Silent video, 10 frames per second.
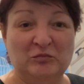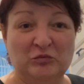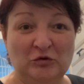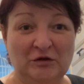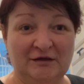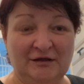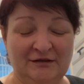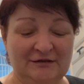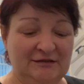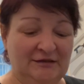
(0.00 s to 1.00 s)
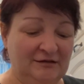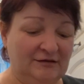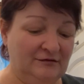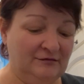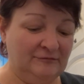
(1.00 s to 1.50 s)
полок
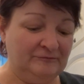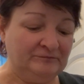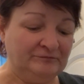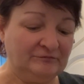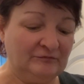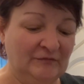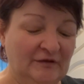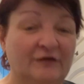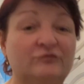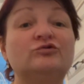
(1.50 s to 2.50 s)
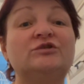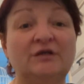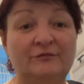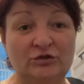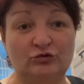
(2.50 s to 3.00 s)
холодильника я всю
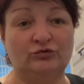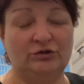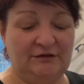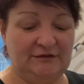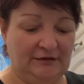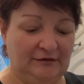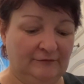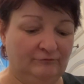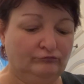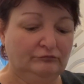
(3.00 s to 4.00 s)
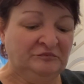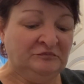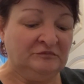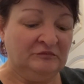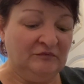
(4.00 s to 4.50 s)
тирамису уже искала,
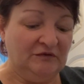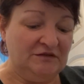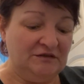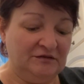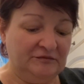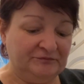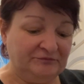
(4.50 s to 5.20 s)
где